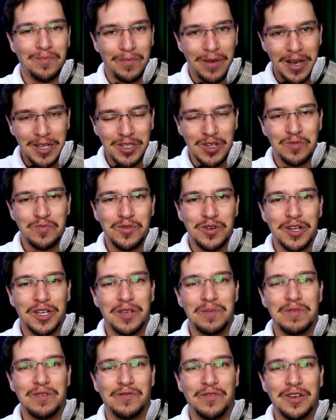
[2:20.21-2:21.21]
mas eu por
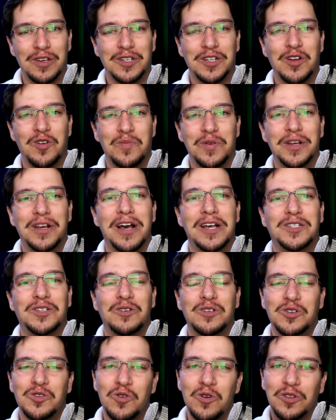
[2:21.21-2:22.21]
aqui me vejo na
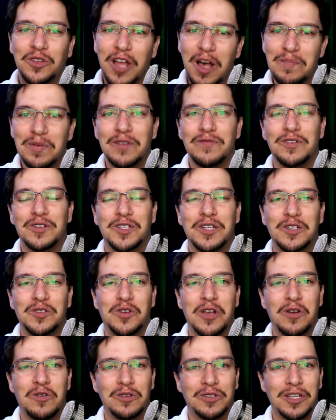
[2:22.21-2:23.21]
obrigação de contar para vocês o
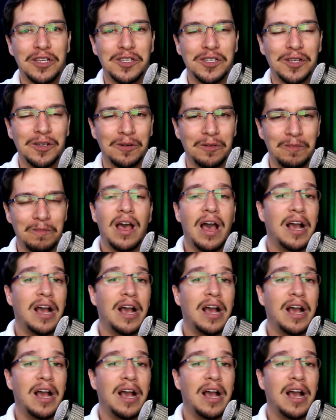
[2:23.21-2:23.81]
que aconteceu.